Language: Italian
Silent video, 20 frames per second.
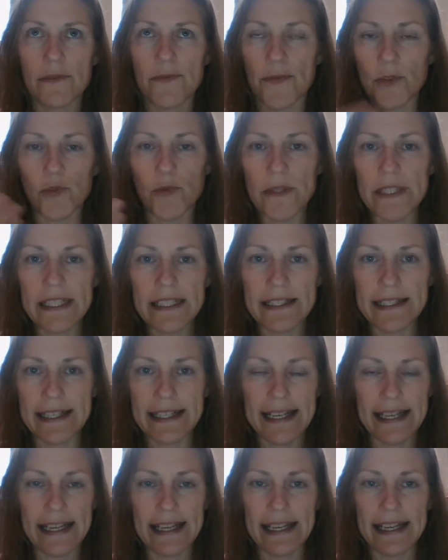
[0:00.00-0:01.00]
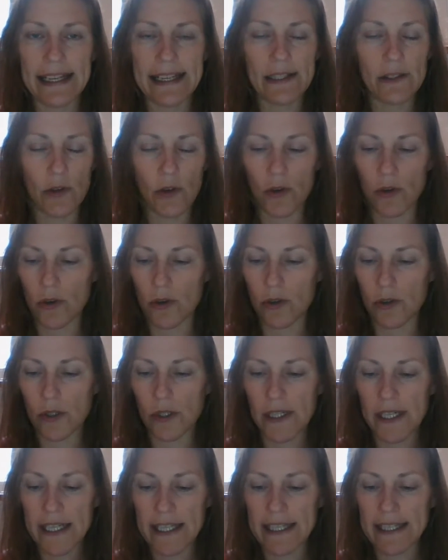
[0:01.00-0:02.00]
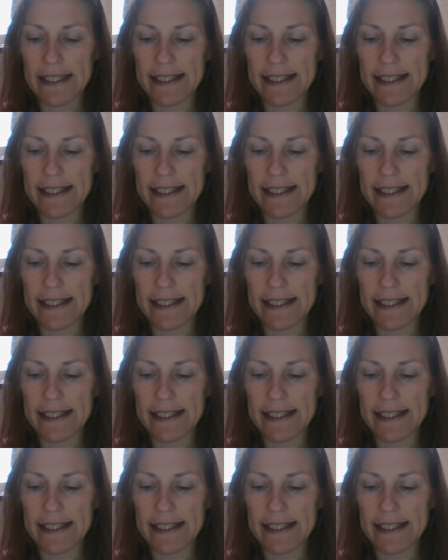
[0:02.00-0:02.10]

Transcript: fluire o